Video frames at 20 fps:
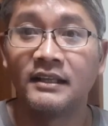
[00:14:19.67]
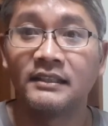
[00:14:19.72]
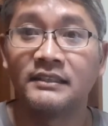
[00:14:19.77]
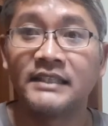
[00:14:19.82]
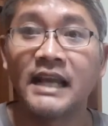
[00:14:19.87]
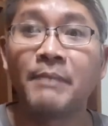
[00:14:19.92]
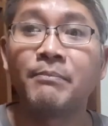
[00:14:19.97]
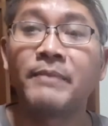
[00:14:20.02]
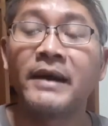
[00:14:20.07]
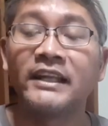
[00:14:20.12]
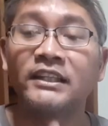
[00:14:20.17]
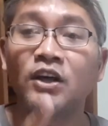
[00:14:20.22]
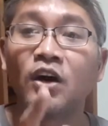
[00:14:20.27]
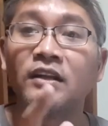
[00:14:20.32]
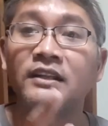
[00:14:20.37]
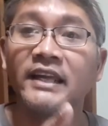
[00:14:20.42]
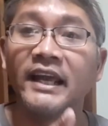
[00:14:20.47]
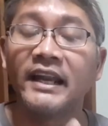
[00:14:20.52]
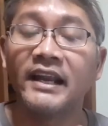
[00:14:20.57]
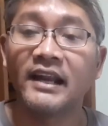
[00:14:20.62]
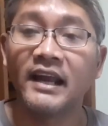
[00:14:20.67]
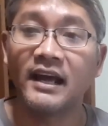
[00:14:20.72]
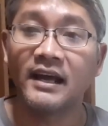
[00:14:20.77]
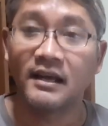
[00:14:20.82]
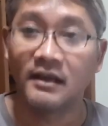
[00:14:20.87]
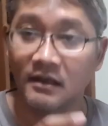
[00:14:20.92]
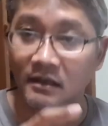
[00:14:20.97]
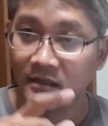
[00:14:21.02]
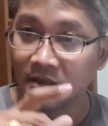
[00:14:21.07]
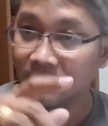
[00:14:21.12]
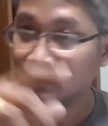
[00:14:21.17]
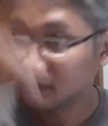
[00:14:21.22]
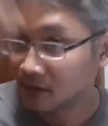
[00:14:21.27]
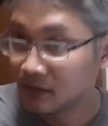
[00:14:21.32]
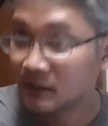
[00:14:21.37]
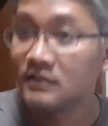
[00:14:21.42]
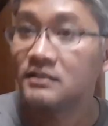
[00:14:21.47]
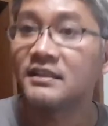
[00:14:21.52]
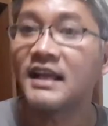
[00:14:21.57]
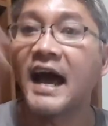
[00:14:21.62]
จับไปตอนเย็นอ่ะ
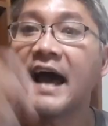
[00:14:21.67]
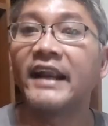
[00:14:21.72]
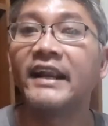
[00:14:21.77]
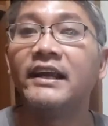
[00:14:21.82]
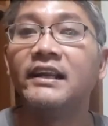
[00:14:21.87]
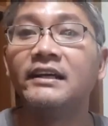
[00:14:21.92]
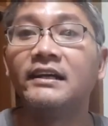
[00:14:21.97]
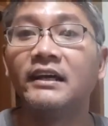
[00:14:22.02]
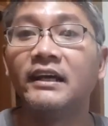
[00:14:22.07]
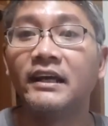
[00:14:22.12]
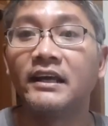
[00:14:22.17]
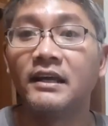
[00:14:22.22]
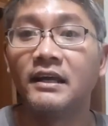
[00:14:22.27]
ขึ้นศาลได้เลย